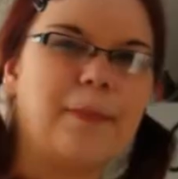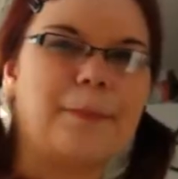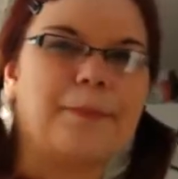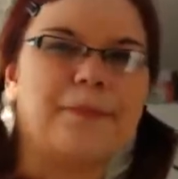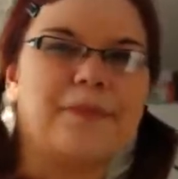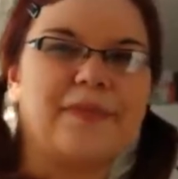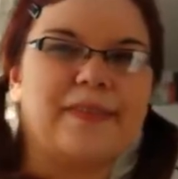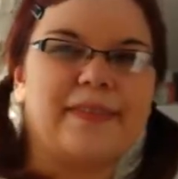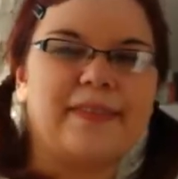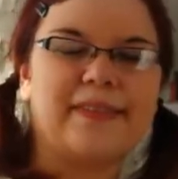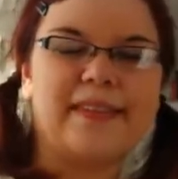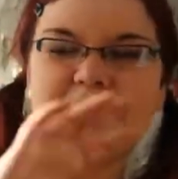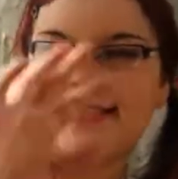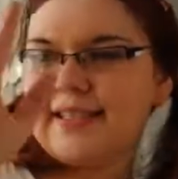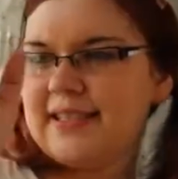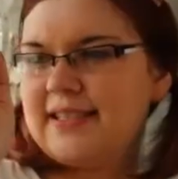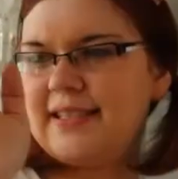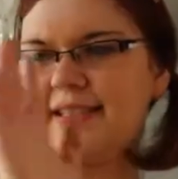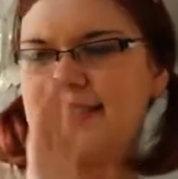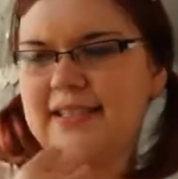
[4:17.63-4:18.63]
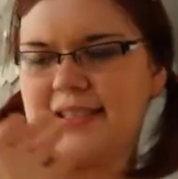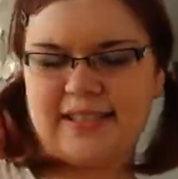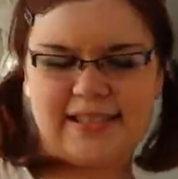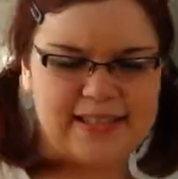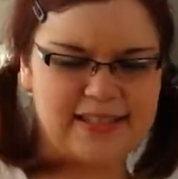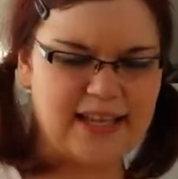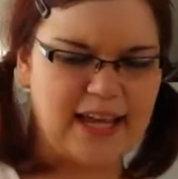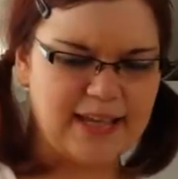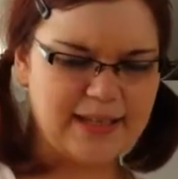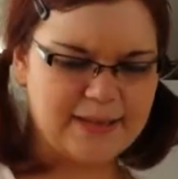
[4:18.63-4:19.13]
Ähm, das
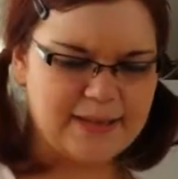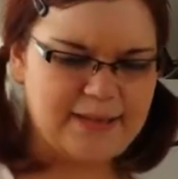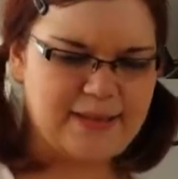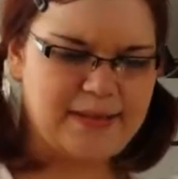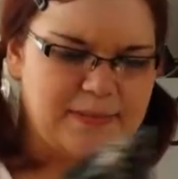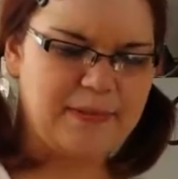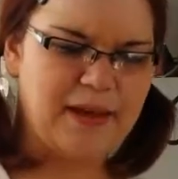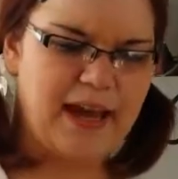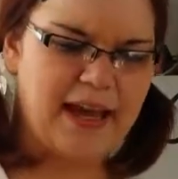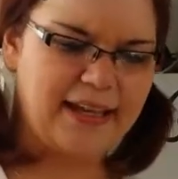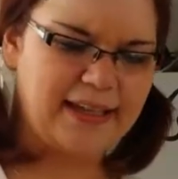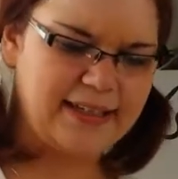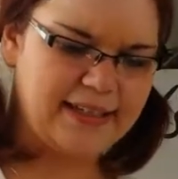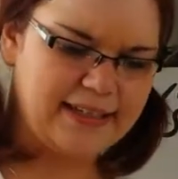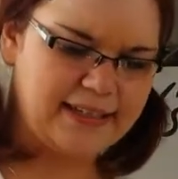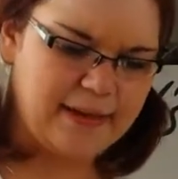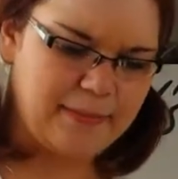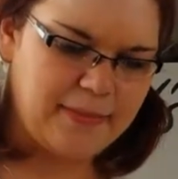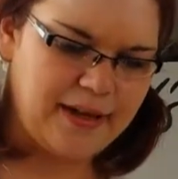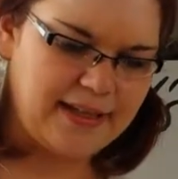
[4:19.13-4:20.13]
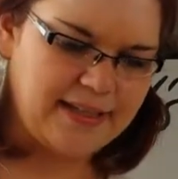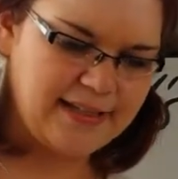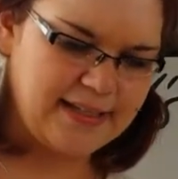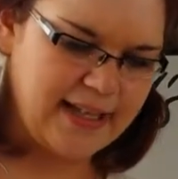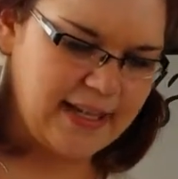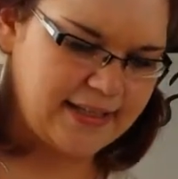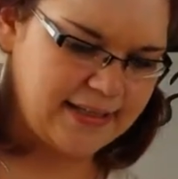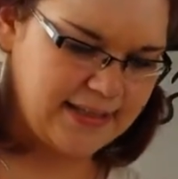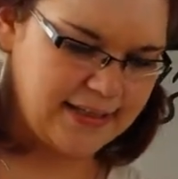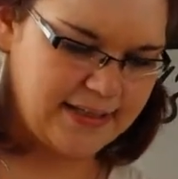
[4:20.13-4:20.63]
hat mir eigentlich am
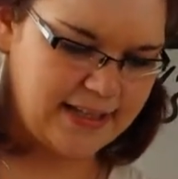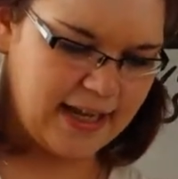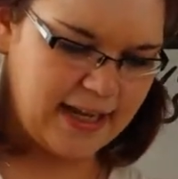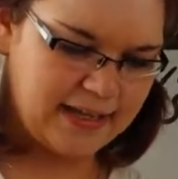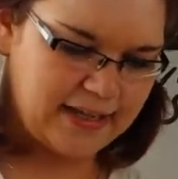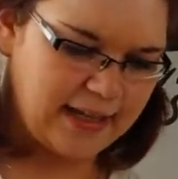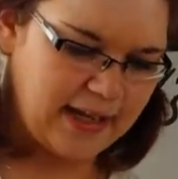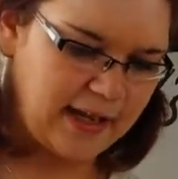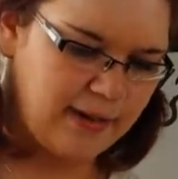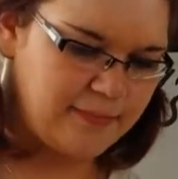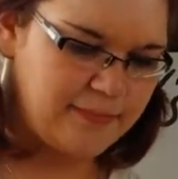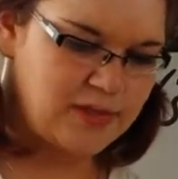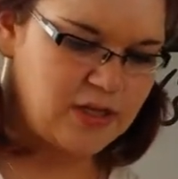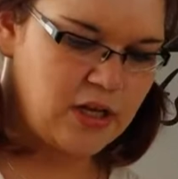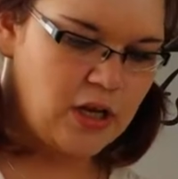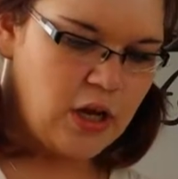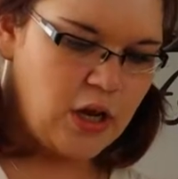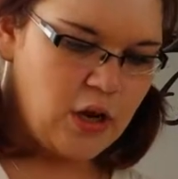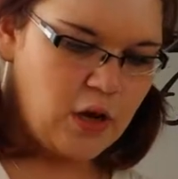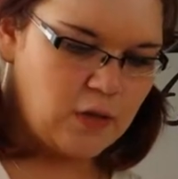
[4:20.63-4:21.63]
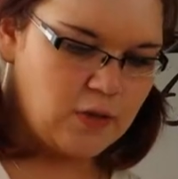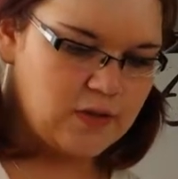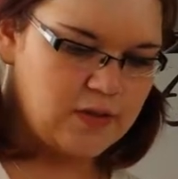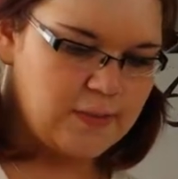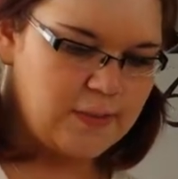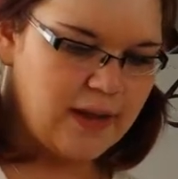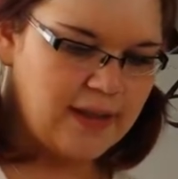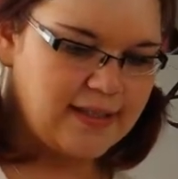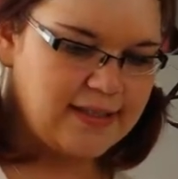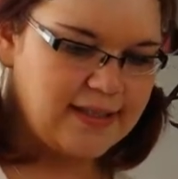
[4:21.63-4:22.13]
meisten angetan gehabt. Und
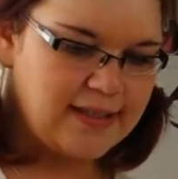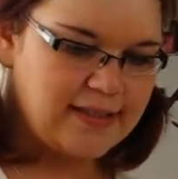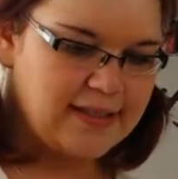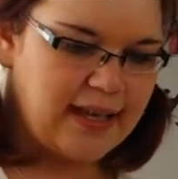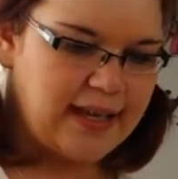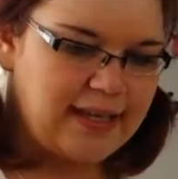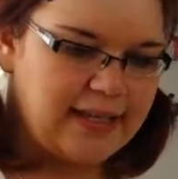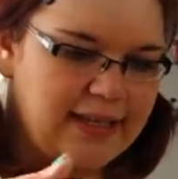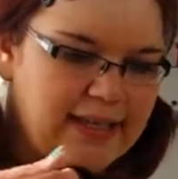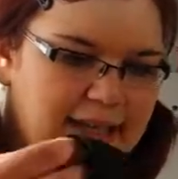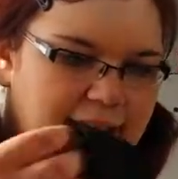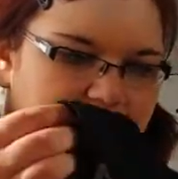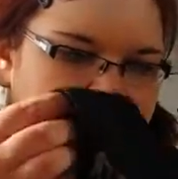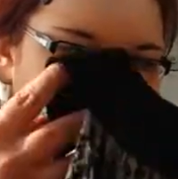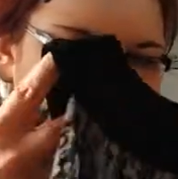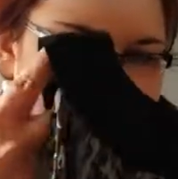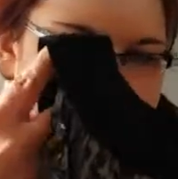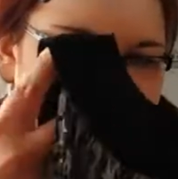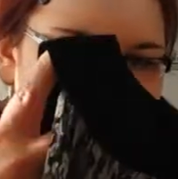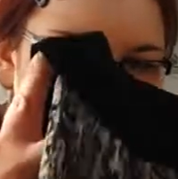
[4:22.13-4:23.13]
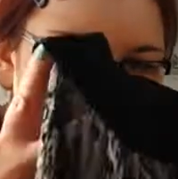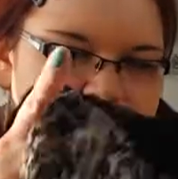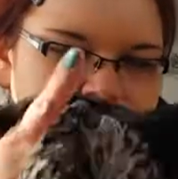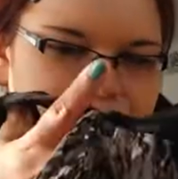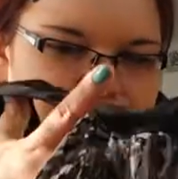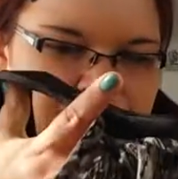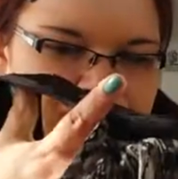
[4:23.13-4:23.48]
zwar ist das ein Kleidchen.